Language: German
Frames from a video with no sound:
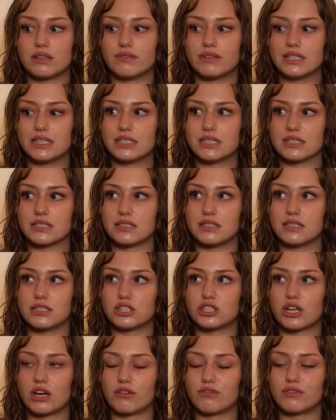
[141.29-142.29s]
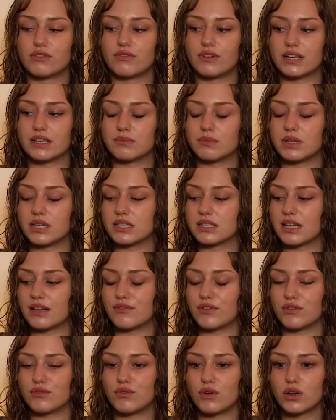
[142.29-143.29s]
wenn ich das nicht schaffe, weil ich mir das
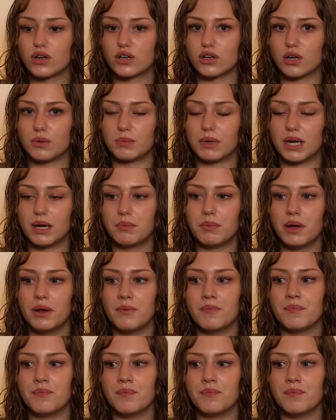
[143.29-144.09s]
einfach vorgenommen habe.